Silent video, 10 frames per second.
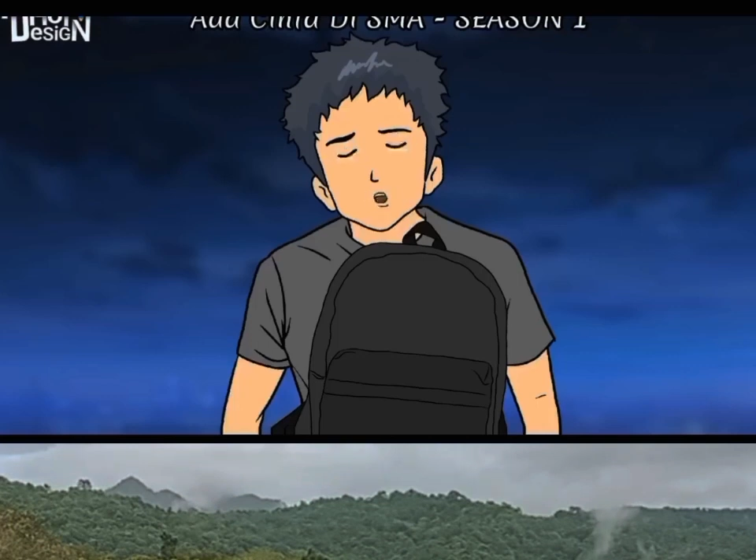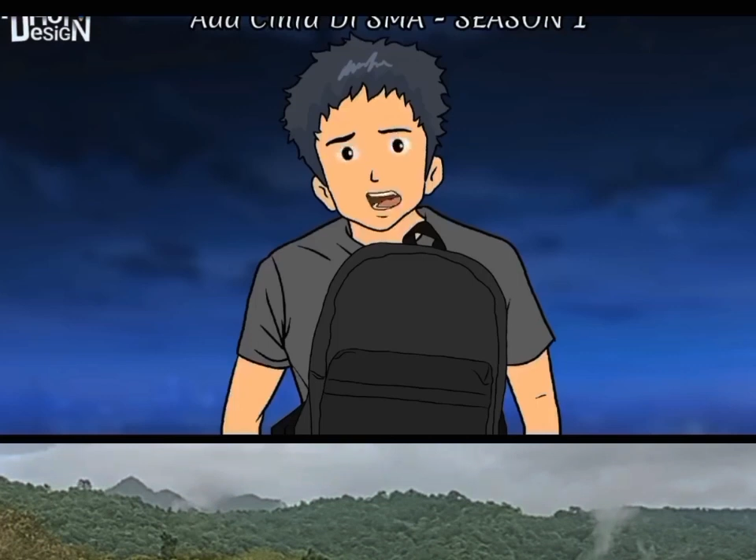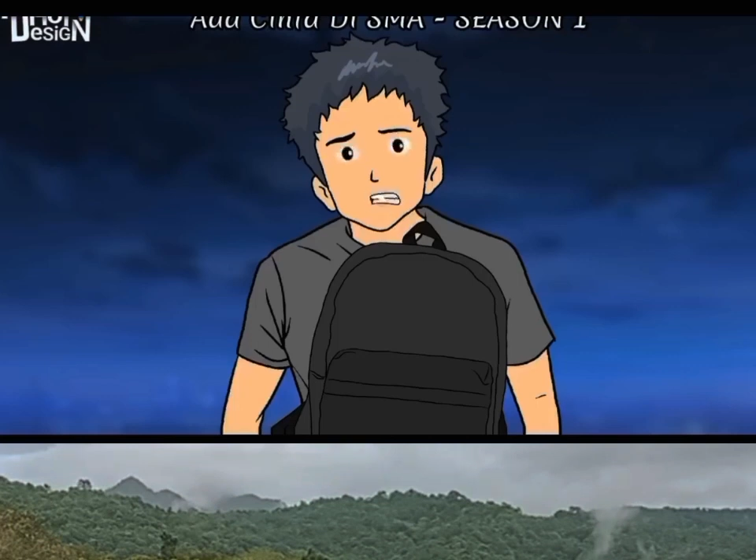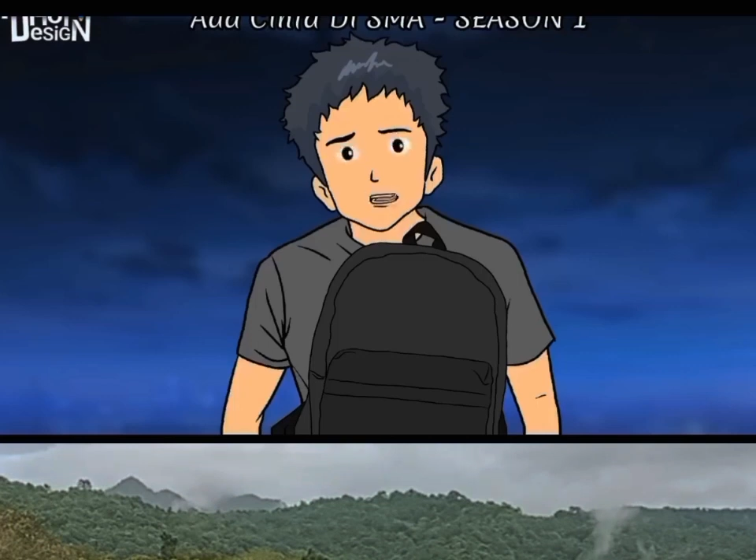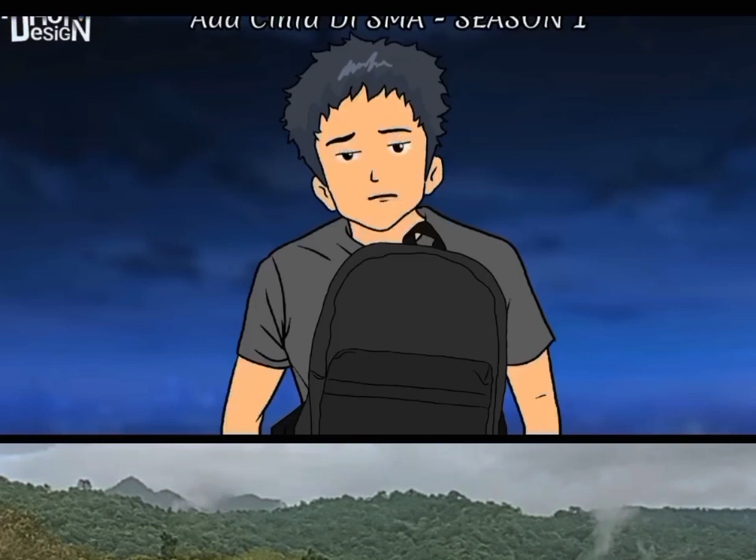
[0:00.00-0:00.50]

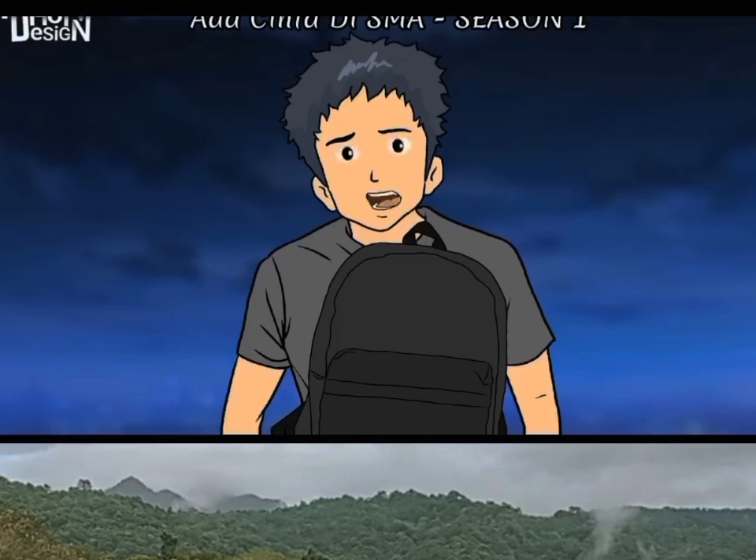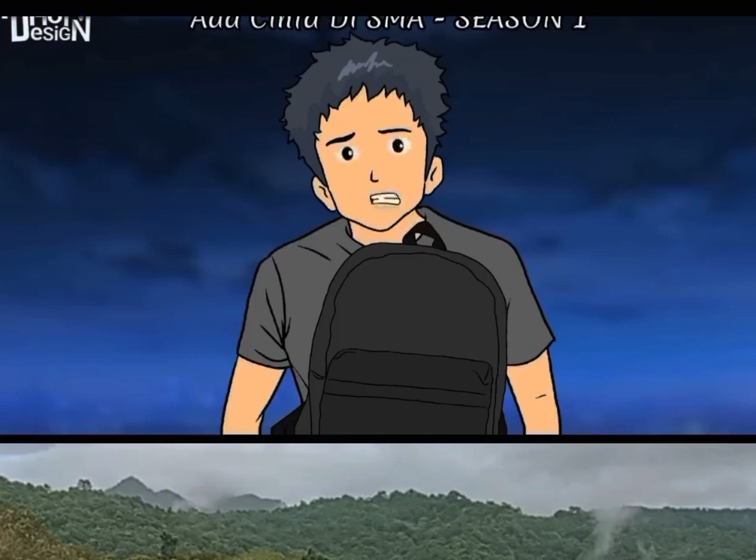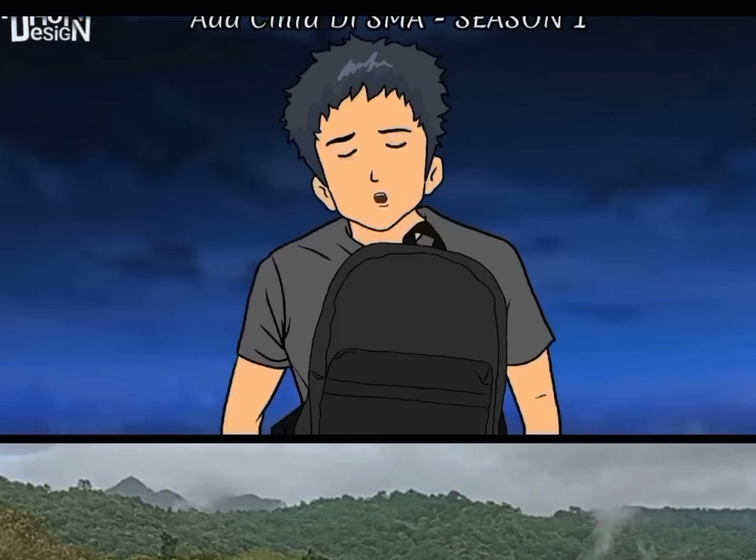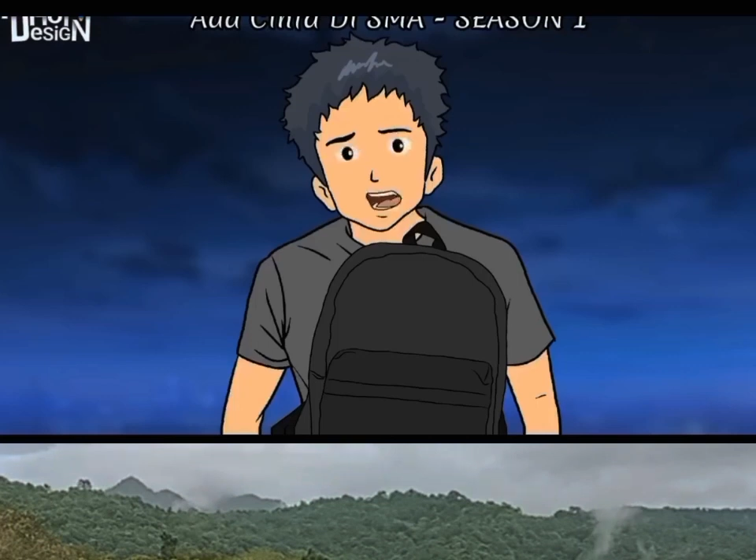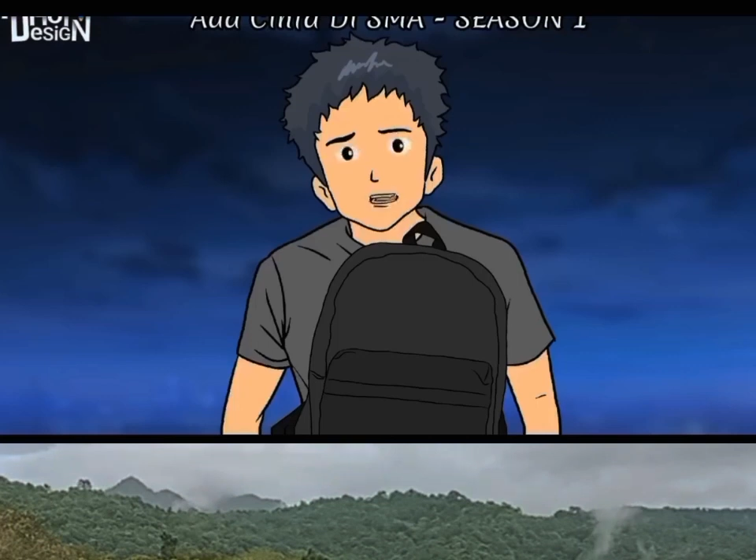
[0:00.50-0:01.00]
untuk
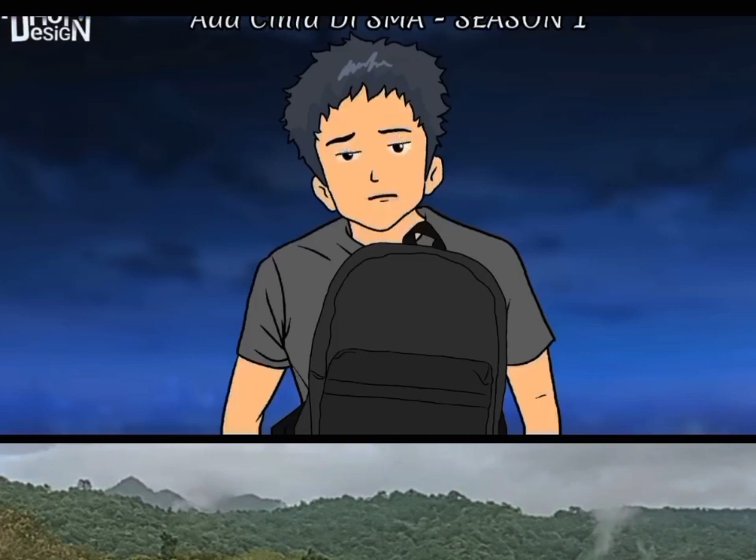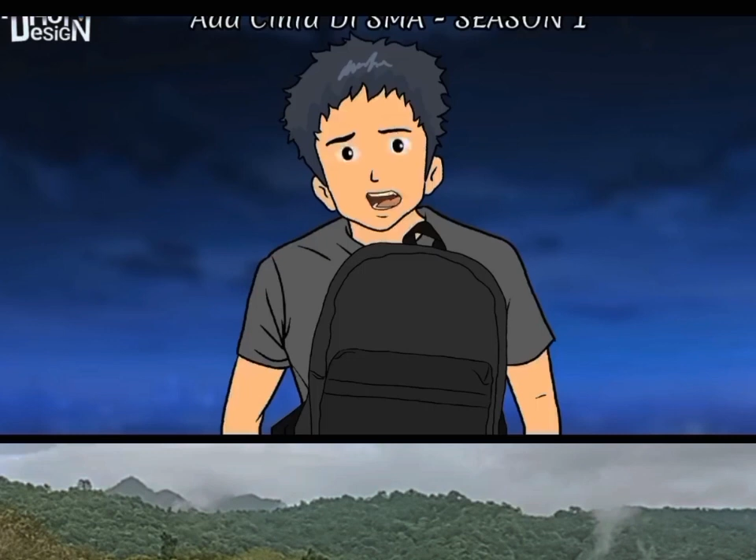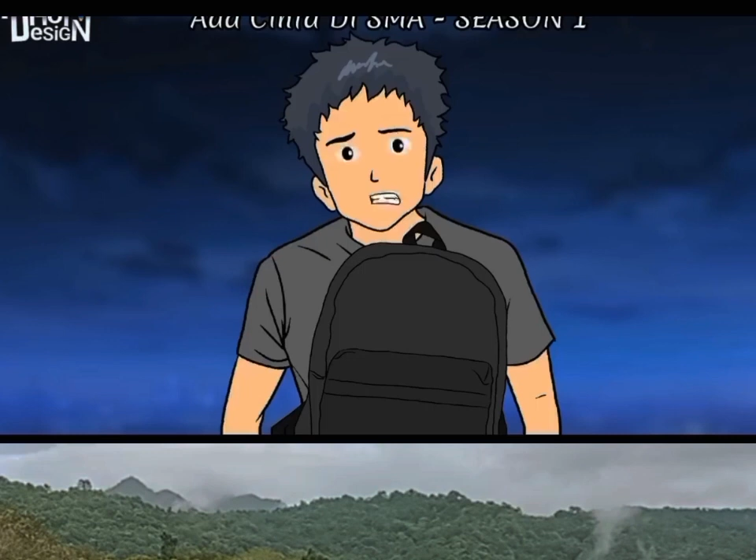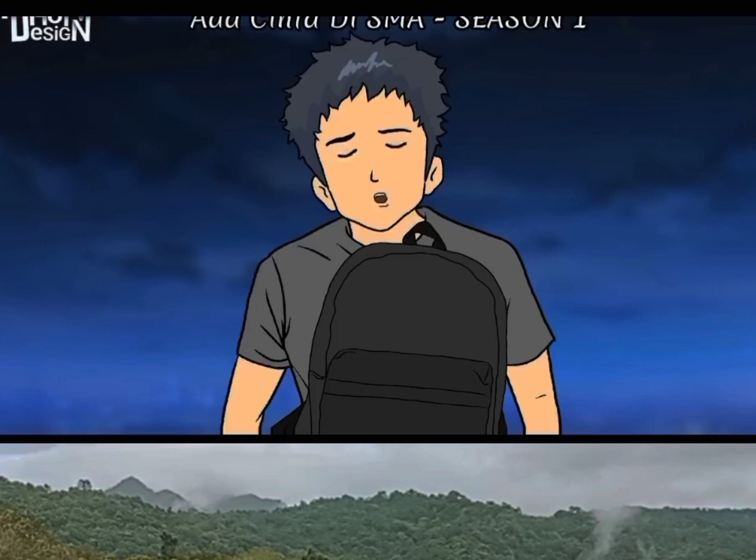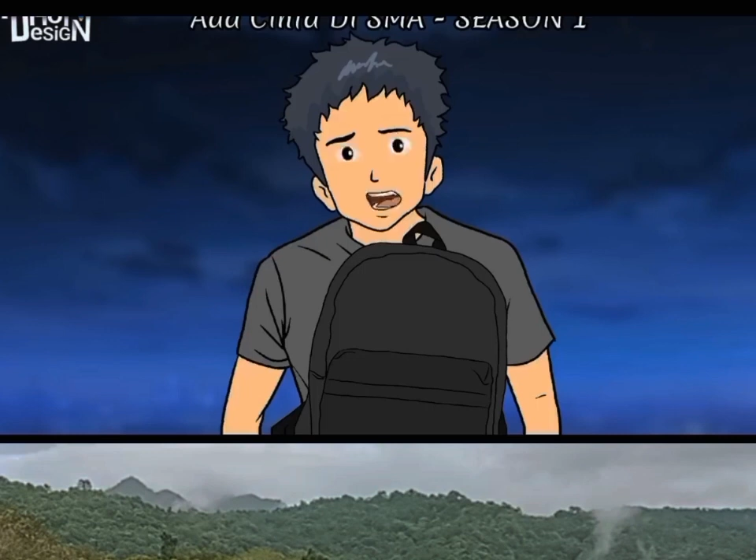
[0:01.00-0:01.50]
nerima cinta
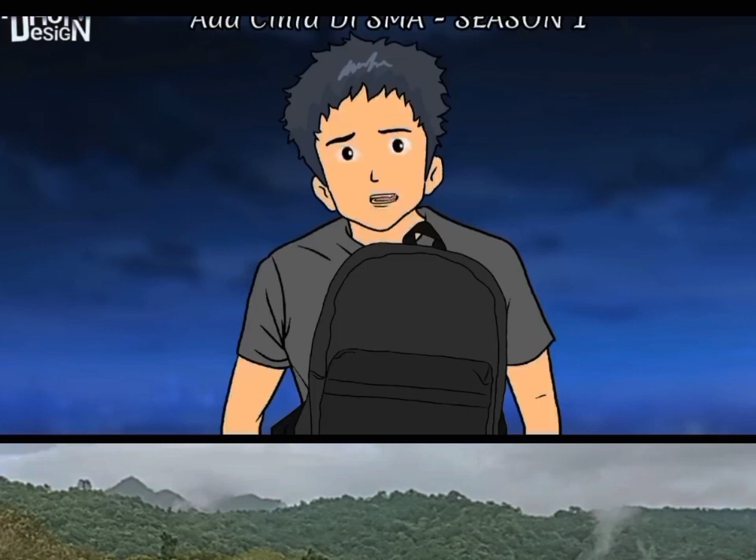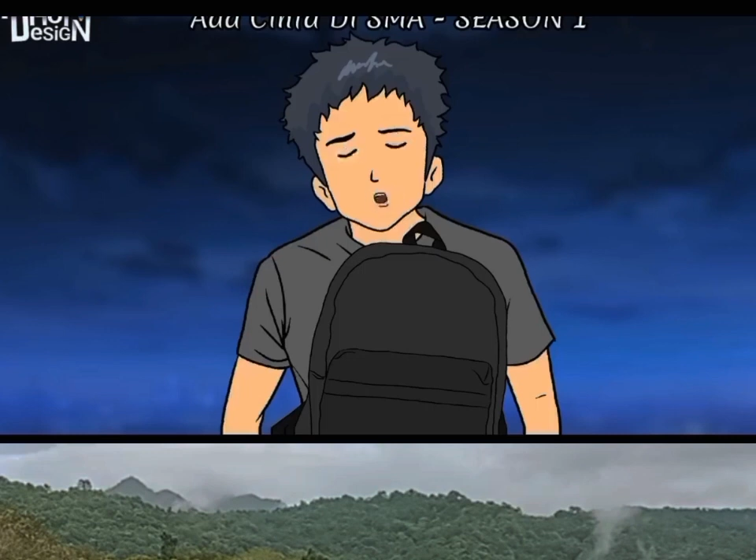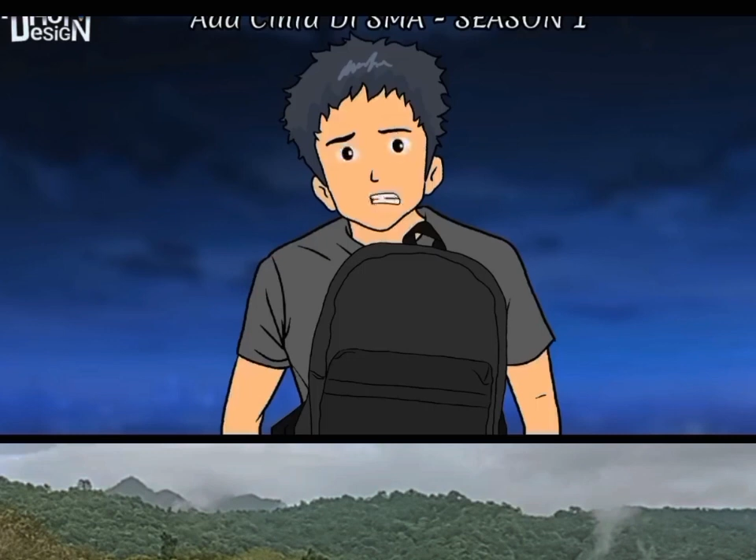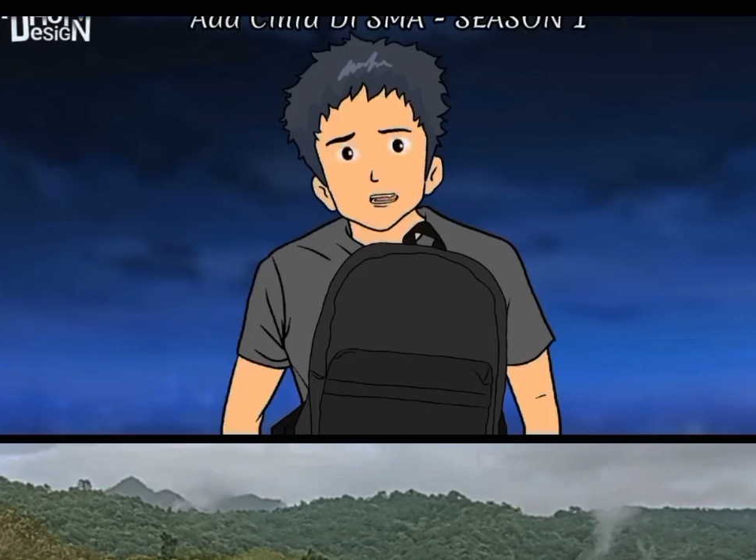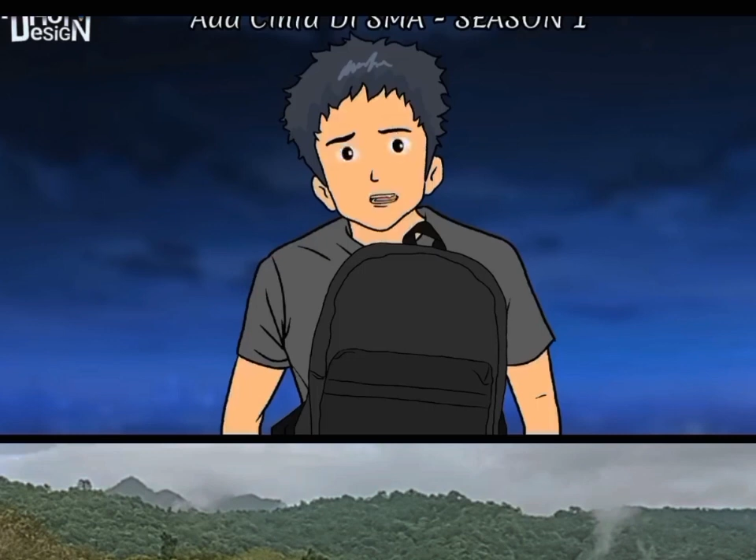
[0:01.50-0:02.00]
lu yang
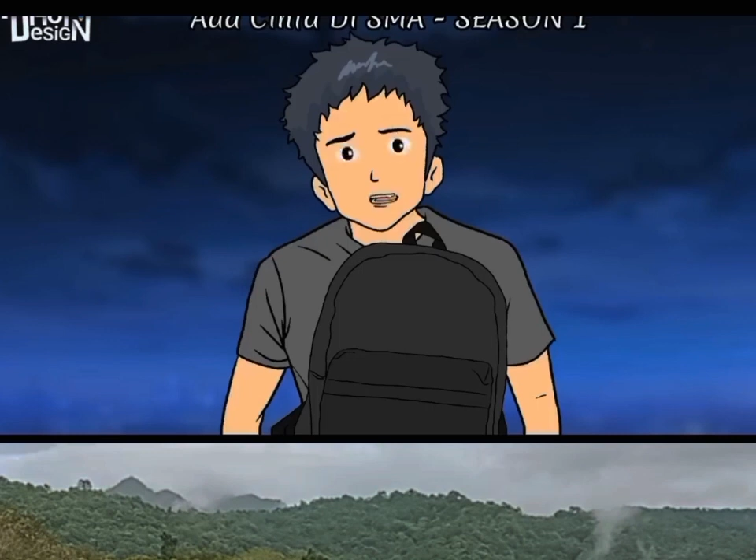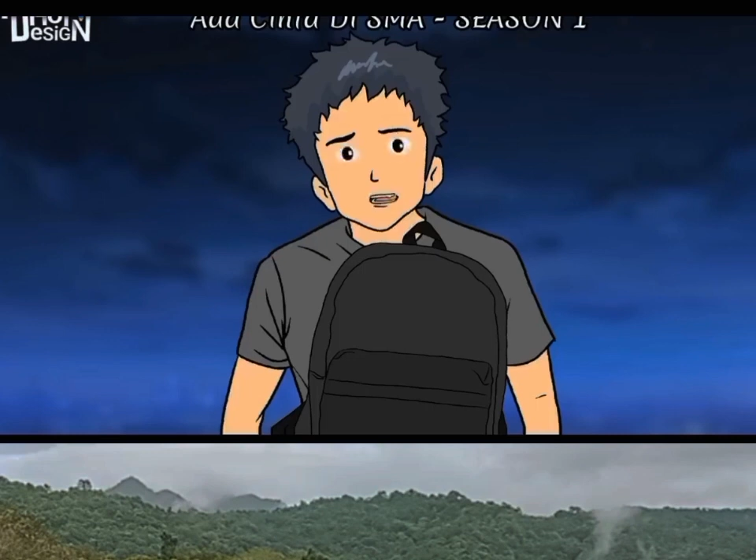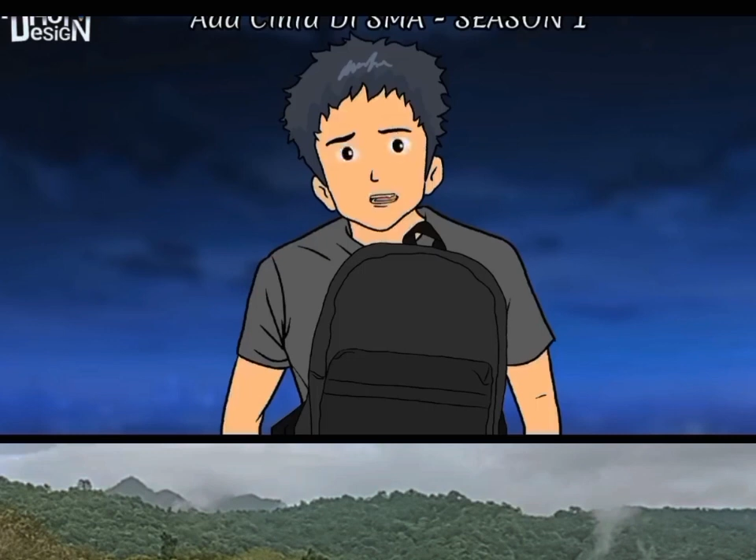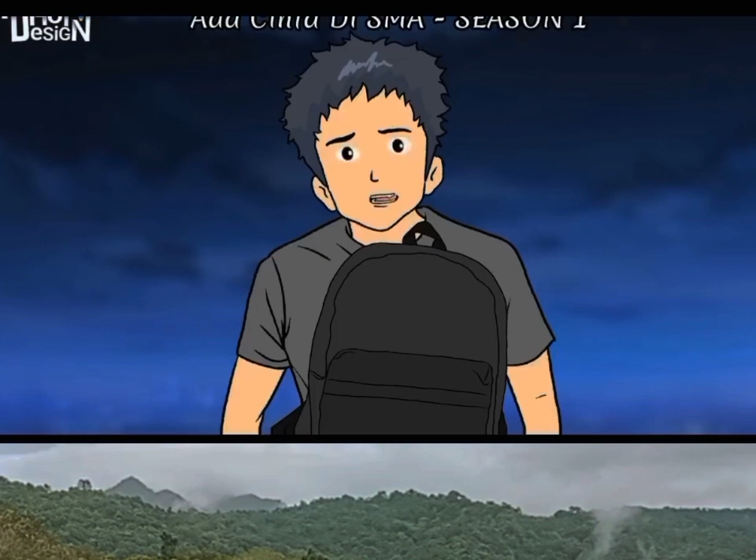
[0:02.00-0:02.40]
tulus.